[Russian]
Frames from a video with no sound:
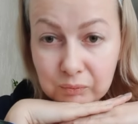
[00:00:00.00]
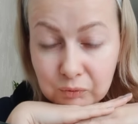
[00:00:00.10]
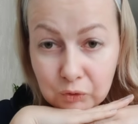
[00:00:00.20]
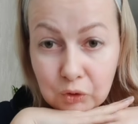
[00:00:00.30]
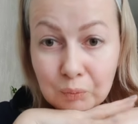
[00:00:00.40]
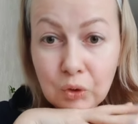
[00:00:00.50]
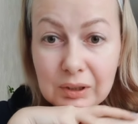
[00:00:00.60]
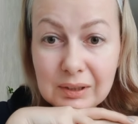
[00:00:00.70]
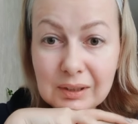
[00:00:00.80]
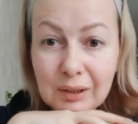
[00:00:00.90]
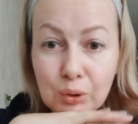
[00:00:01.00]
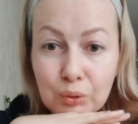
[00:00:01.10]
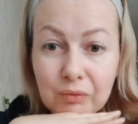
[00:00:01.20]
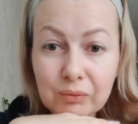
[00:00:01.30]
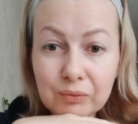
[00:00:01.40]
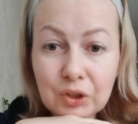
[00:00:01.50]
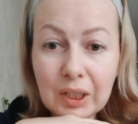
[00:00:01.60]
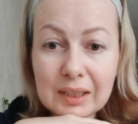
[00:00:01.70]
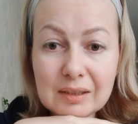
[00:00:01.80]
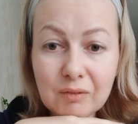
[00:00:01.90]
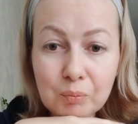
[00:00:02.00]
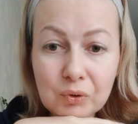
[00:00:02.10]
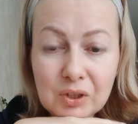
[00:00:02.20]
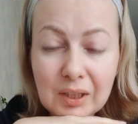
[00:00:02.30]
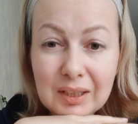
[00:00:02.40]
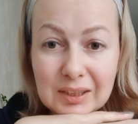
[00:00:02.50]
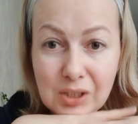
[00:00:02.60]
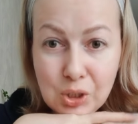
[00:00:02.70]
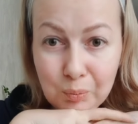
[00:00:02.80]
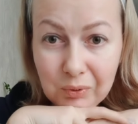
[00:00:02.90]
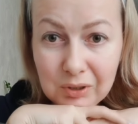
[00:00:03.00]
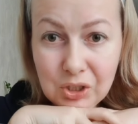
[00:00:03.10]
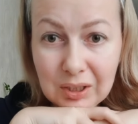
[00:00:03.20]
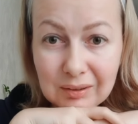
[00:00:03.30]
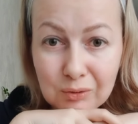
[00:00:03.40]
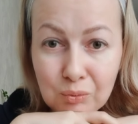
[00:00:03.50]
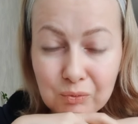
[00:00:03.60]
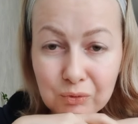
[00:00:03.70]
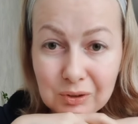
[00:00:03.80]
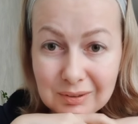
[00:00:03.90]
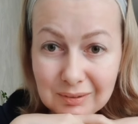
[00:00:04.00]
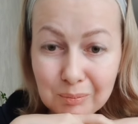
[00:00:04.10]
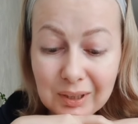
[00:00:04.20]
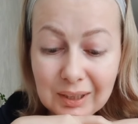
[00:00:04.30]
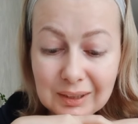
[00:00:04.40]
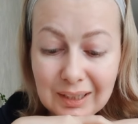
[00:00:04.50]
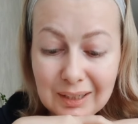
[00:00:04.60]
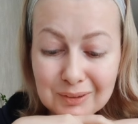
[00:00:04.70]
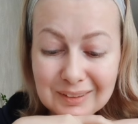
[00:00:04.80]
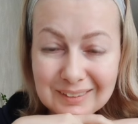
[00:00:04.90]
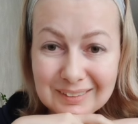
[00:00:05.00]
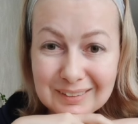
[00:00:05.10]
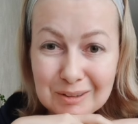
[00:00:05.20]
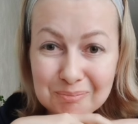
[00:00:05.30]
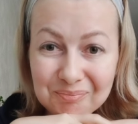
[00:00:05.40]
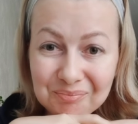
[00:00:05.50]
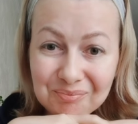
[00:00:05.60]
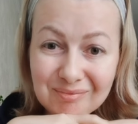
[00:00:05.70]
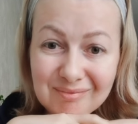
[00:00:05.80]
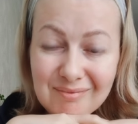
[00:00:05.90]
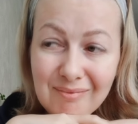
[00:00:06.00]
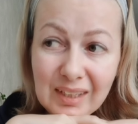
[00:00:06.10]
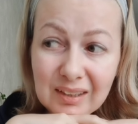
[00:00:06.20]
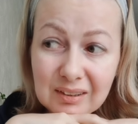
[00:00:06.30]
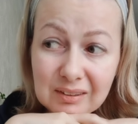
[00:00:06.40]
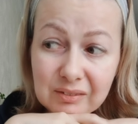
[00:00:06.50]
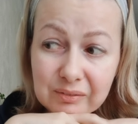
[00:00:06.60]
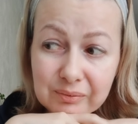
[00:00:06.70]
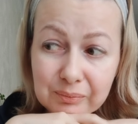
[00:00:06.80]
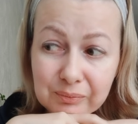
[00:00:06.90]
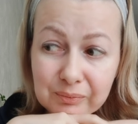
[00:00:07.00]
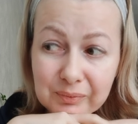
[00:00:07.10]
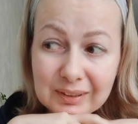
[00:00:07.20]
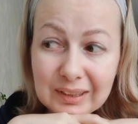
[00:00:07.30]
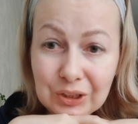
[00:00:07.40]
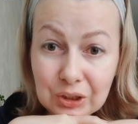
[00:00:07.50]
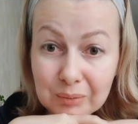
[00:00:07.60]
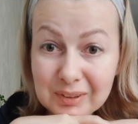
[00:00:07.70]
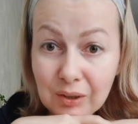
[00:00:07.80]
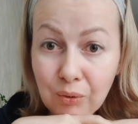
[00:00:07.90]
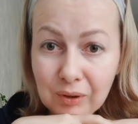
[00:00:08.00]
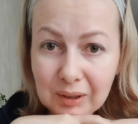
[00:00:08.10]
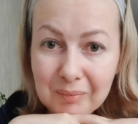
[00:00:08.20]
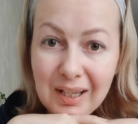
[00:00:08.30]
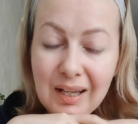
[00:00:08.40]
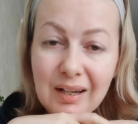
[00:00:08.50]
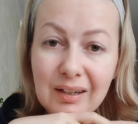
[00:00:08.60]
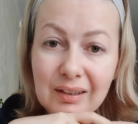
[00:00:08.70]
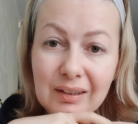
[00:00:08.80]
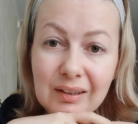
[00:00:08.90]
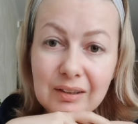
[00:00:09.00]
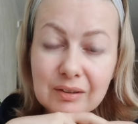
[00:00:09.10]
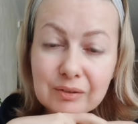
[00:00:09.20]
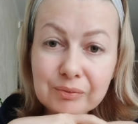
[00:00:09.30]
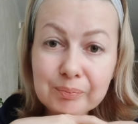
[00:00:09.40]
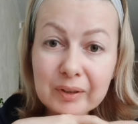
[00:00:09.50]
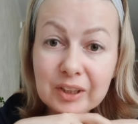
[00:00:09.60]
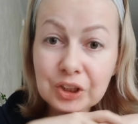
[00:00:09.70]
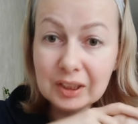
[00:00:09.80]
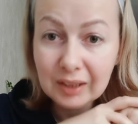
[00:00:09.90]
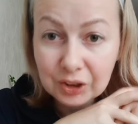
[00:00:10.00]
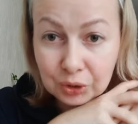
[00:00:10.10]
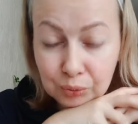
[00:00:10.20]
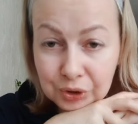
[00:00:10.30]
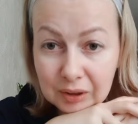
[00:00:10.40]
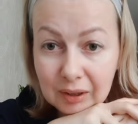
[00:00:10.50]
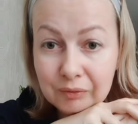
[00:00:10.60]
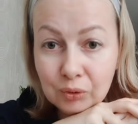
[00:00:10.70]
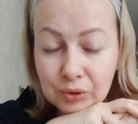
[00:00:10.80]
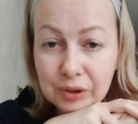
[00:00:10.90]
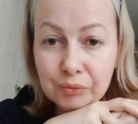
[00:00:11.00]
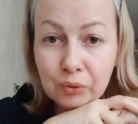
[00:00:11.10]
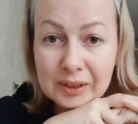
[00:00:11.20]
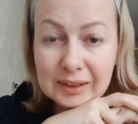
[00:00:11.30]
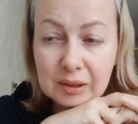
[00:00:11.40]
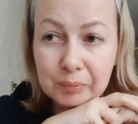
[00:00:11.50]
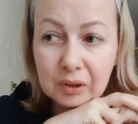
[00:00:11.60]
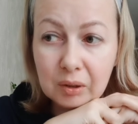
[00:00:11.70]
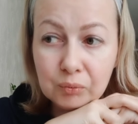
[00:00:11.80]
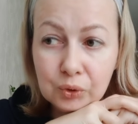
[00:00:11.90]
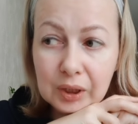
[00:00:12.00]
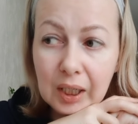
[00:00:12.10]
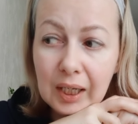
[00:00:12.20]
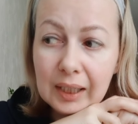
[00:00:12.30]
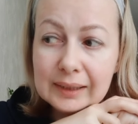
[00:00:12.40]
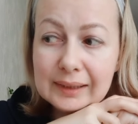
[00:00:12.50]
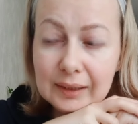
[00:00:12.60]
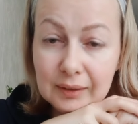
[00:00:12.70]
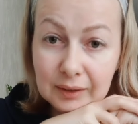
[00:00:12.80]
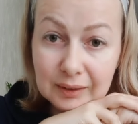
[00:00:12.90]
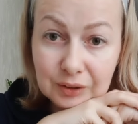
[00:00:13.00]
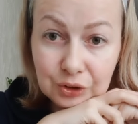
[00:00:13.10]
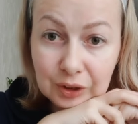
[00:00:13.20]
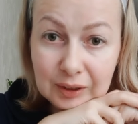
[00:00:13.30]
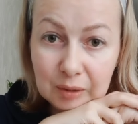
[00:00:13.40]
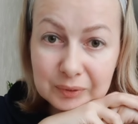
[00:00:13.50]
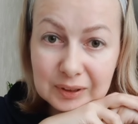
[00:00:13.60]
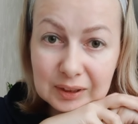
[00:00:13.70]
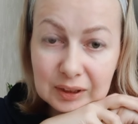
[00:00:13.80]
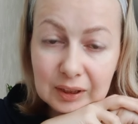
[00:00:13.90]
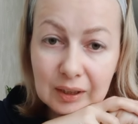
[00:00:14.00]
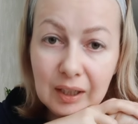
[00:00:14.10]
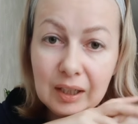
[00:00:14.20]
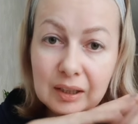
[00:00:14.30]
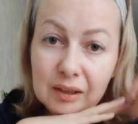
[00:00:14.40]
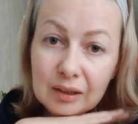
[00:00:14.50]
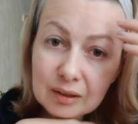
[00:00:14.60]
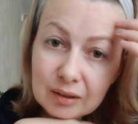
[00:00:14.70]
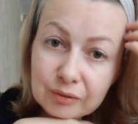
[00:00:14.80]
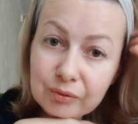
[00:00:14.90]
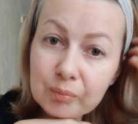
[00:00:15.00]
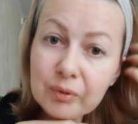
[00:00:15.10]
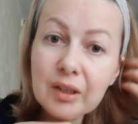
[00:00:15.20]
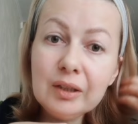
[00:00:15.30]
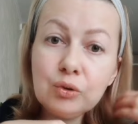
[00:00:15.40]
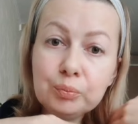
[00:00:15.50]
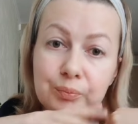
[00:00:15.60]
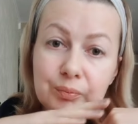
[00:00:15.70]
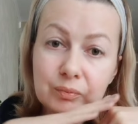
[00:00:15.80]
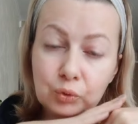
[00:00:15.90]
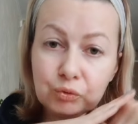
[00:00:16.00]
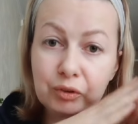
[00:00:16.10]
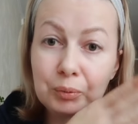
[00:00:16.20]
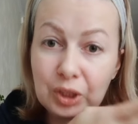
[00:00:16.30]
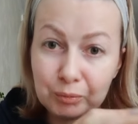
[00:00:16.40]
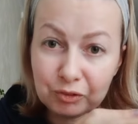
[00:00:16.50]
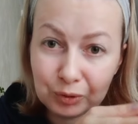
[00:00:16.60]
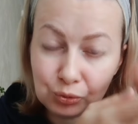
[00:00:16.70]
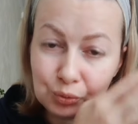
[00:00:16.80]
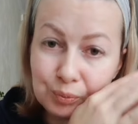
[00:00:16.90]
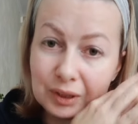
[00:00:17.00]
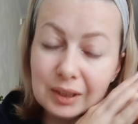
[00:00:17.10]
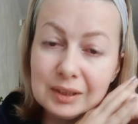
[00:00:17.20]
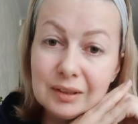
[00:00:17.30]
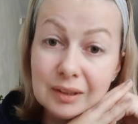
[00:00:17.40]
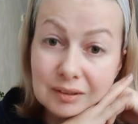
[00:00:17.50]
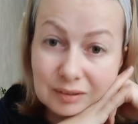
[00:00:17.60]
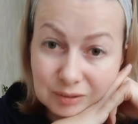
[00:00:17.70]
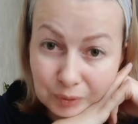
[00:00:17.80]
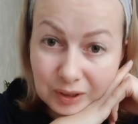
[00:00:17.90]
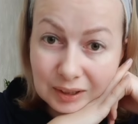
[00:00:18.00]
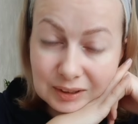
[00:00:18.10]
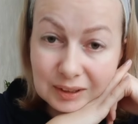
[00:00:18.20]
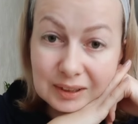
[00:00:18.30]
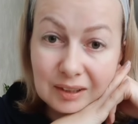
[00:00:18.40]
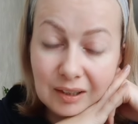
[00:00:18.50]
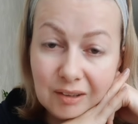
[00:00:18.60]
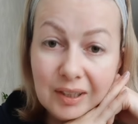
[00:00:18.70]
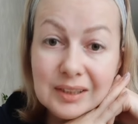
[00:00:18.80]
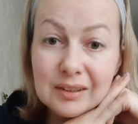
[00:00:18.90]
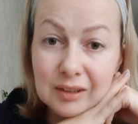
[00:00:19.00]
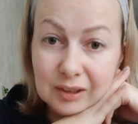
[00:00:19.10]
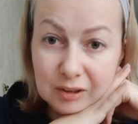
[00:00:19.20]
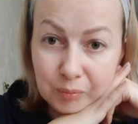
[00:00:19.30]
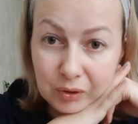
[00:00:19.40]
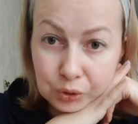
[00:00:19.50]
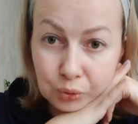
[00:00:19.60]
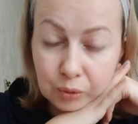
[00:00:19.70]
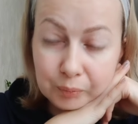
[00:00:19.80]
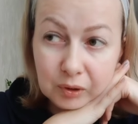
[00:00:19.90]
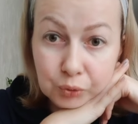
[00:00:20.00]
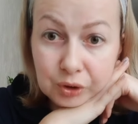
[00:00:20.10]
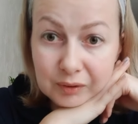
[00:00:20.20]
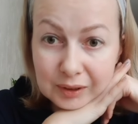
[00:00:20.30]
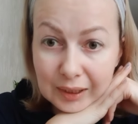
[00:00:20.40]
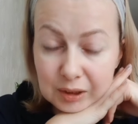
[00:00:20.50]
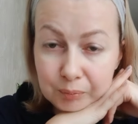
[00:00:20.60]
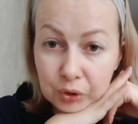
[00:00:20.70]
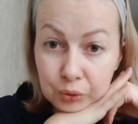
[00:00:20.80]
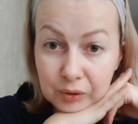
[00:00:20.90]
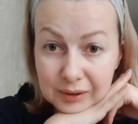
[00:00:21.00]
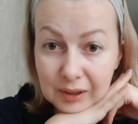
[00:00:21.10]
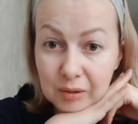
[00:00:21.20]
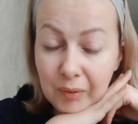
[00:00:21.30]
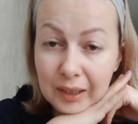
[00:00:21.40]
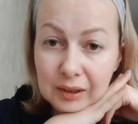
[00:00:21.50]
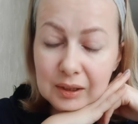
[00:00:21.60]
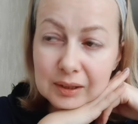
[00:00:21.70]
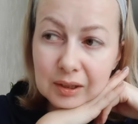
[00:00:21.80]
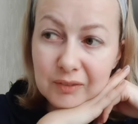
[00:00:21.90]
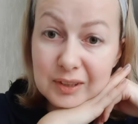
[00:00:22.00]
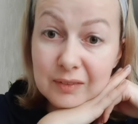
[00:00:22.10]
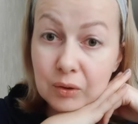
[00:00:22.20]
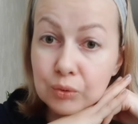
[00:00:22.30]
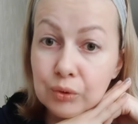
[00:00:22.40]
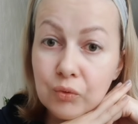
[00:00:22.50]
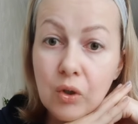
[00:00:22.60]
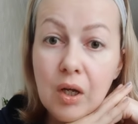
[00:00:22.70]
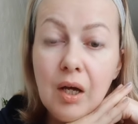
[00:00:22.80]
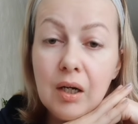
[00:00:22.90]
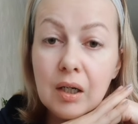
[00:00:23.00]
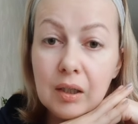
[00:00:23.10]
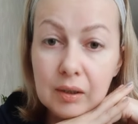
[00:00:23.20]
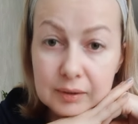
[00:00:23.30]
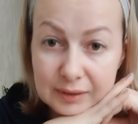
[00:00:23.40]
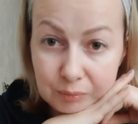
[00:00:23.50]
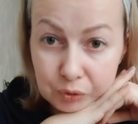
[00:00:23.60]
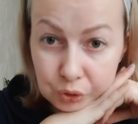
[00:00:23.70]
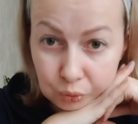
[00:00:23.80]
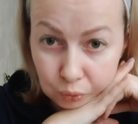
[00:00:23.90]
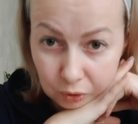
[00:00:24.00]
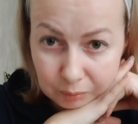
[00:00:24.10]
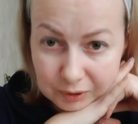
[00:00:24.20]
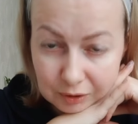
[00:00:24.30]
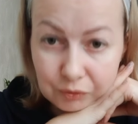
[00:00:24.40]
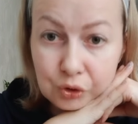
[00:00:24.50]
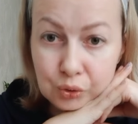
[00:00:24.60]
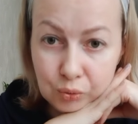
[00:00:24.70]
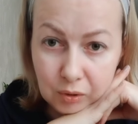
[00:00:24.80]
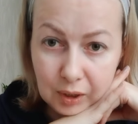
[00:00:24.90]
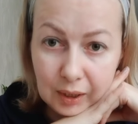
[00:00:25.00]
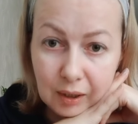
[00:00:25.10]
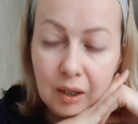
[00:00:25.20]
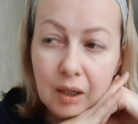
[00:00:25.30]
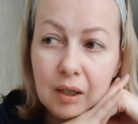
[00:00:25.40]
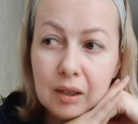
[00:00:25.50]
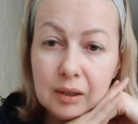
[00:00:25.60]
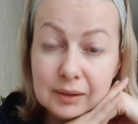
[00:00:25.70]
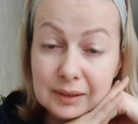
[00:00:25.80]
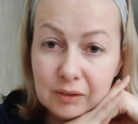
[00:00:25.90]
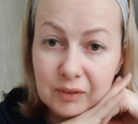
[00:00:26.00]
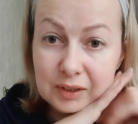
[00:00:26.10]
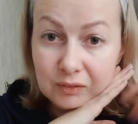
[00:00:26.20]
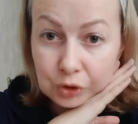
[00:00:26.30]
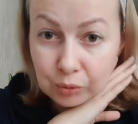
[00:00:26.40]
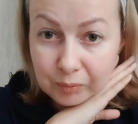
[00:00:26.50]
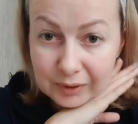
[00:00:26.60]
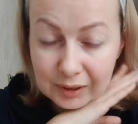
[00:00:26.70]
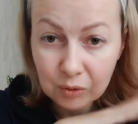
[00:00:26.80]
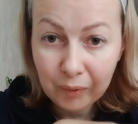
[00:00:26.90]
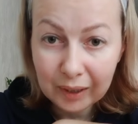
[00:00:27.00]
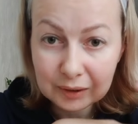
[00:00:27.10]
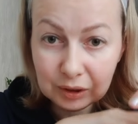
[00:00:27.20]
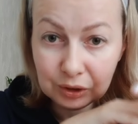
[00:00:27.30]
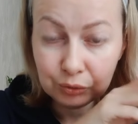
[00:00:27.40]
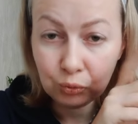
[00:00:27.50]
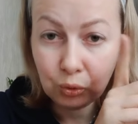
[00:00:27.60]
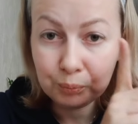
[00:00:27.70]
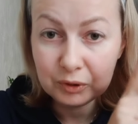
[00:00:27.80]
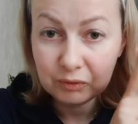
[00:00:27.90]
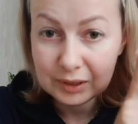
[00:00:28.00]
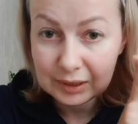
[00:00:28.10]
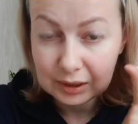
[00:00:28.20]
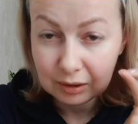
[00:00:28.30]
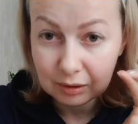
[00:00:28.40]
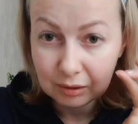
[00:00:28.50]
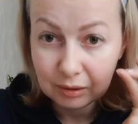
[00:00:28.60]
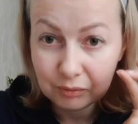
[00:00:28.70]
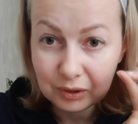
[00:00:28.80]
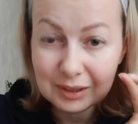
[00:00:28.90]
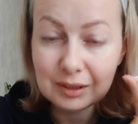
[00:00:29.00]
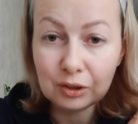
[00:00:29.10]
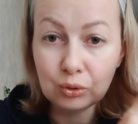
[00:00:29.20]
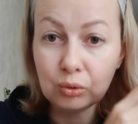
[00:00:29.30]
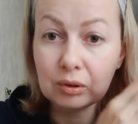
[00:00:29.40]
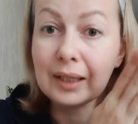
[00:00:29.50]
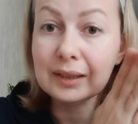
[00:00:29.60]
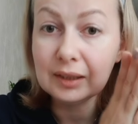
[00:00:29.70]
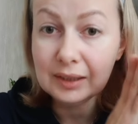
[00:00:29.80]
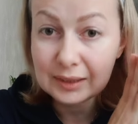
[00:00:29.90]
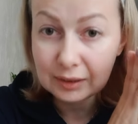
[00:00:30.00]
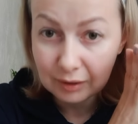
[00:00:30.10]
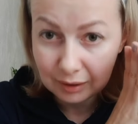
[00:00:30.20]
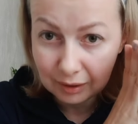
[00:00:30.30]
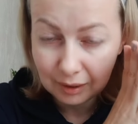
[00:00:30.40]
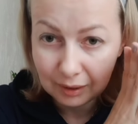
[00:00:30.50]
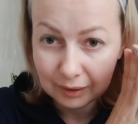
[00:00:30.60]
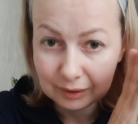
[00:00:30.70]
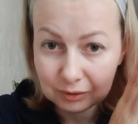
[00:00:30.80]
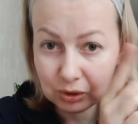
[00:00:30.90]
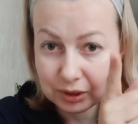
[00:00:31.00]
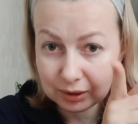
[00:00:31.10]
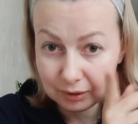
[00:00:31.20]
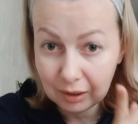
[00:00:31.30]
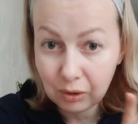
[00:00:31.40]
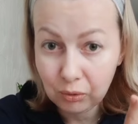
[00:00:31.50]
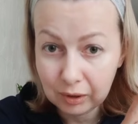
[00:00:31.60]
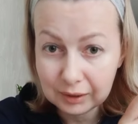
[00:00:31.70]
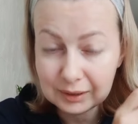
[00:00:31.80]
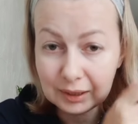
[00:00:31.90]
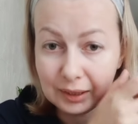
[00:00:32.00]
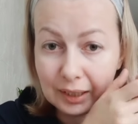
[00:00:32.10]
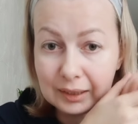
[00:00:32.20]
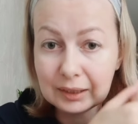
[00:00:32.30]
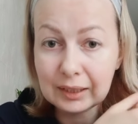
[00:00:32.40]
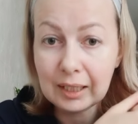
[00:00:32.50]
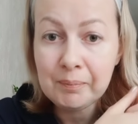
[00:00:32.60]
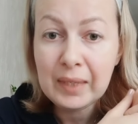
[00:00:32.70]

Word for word: вот многие задают в чате вопрос, да, где наши порошки. Ну, вот э, благодаря вот э, Э, различным законам, а порошки наши уже давно не возятся, потому что стоит ограничение по цене. И Фаберлику ну, вообще бы в минус приходило, приходилось торговать этот порошок, потому что, вы знаете, порошок из Германии, и, соответственно, у него а, себестоимость высокая. А, соответственно, чтобы из Германии его привести э, в Россию, логистика какая, то есть это какое расстояние, да,